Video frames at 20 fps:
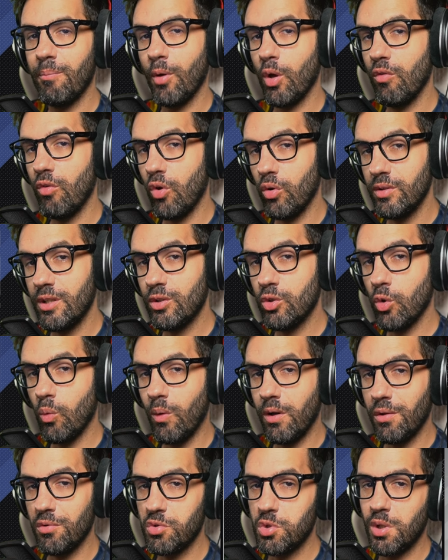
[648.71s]
però ve l'ho detto
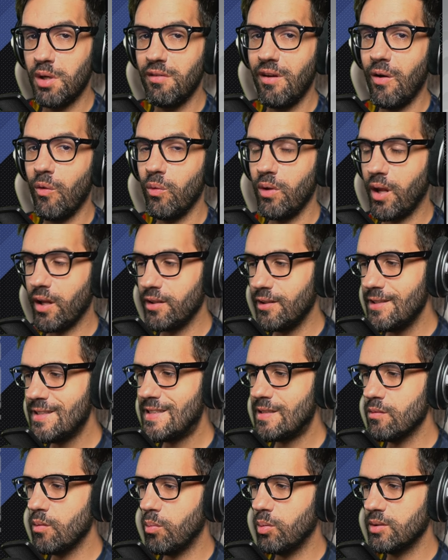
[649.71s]
Guan Yu Zhou aveva un
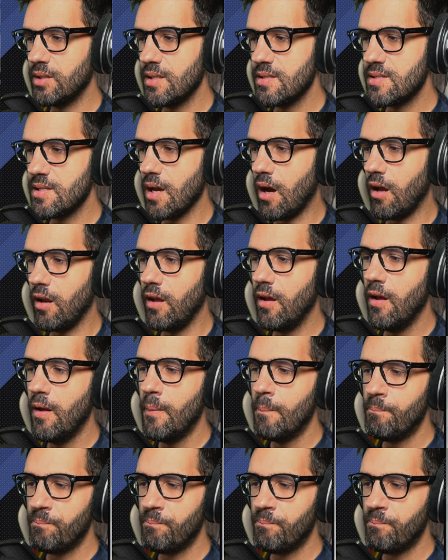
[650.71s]
grandissimo potenziale